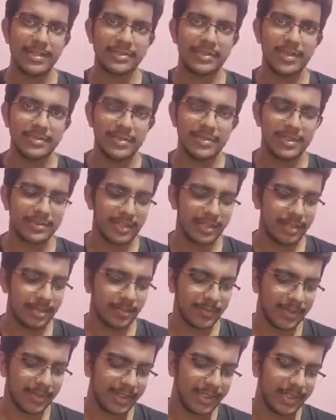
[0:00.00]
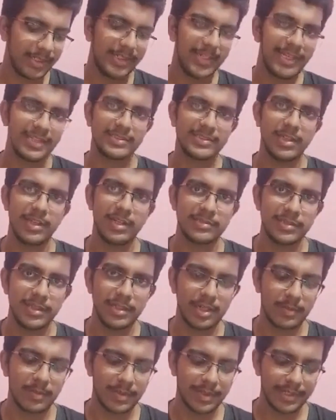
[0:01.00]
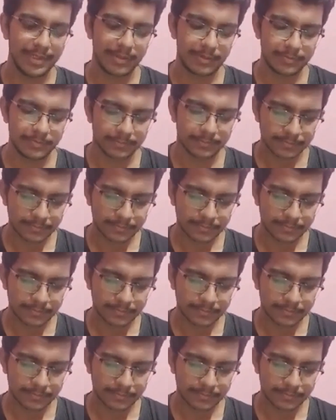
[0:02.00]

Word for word: ఎస్ఎస్ఎస్ తీరం అని ఎస్ఏఎస్ తీరం అని